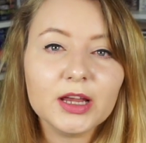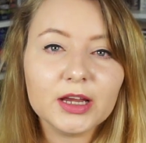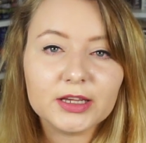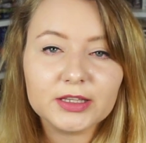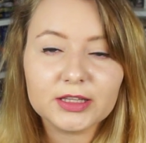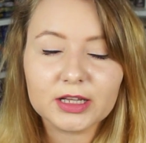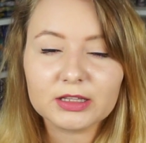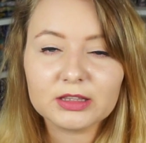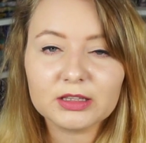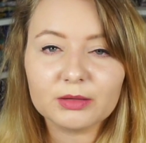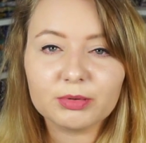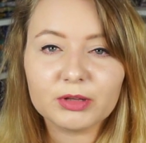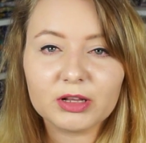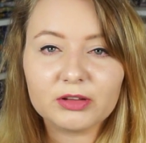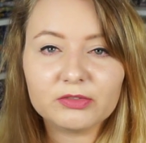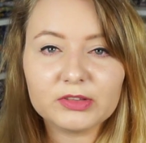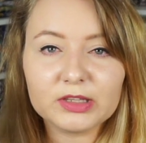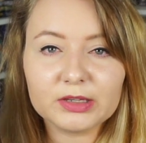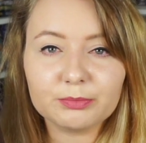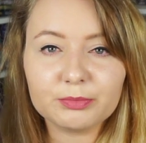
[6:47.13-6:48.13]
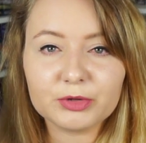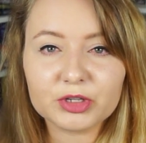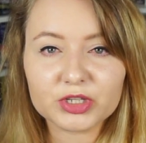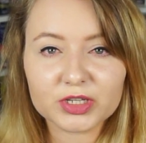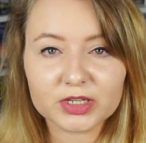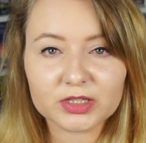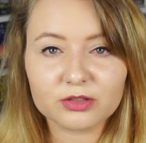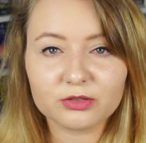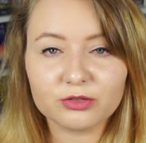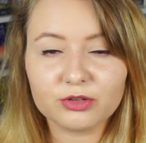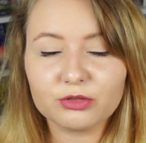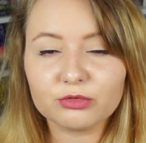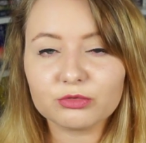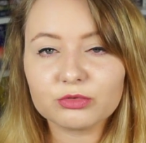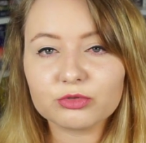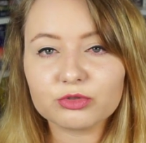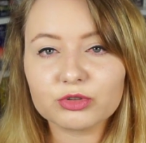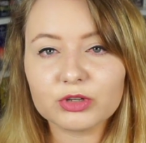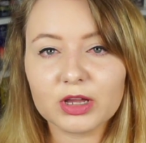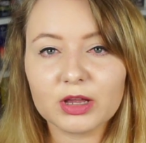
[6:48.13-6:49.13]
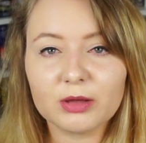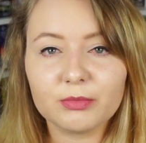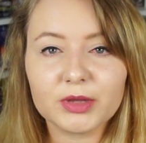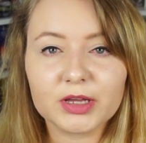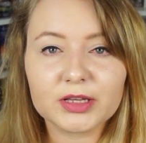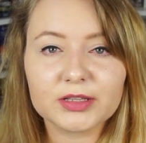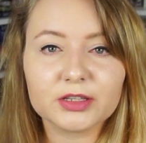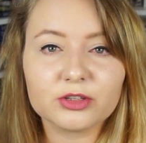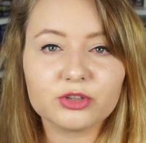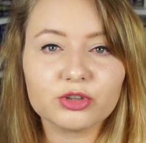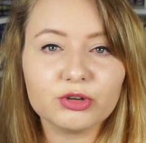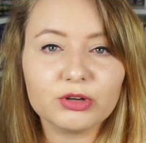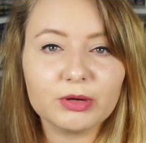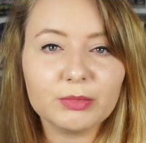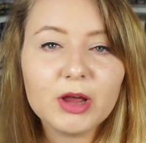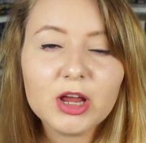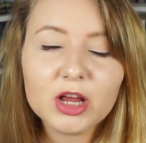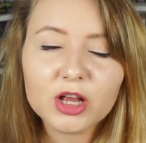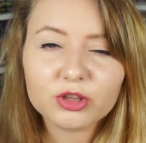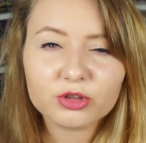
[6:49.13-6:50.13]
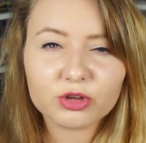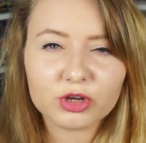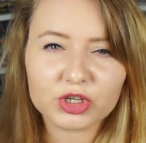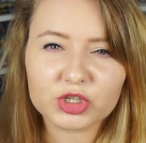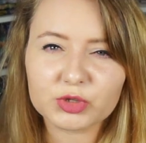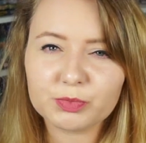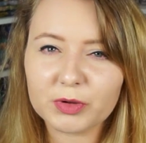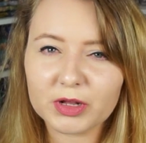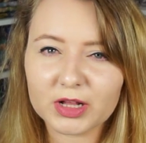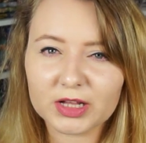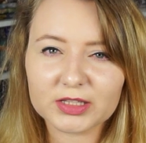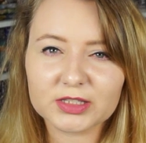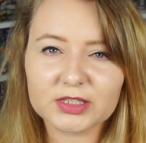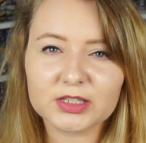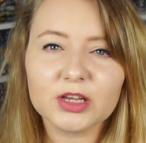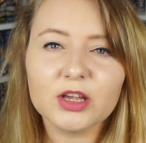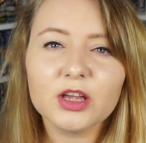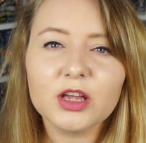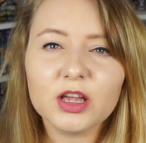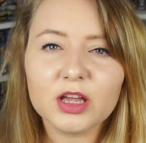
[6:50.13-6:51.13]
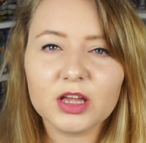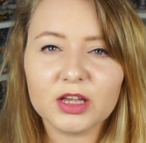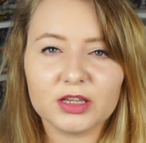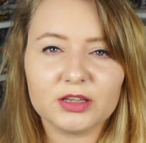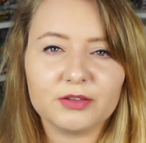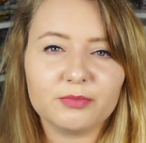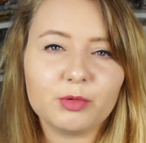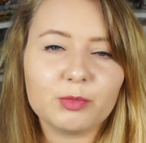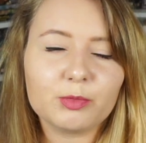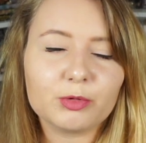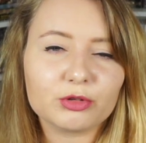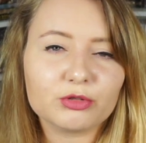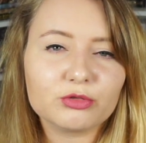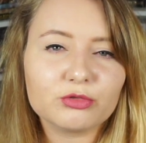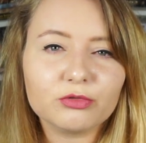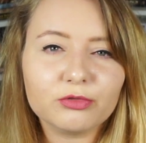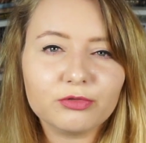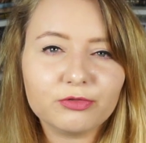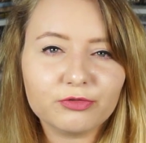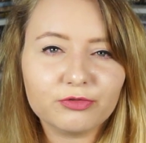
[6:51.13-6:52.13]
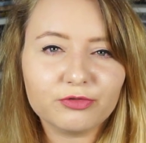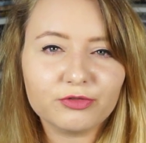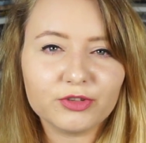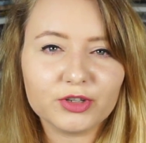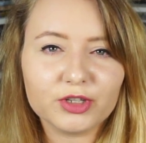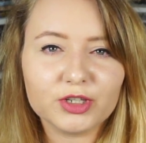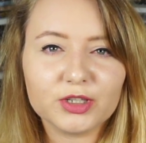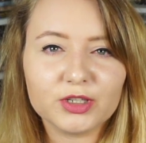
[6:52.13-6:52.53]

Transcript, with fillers: i tak naprawdę pierwszy raz o niej usłyszałam, jak zaczęłam trochę szperać e, po prostu w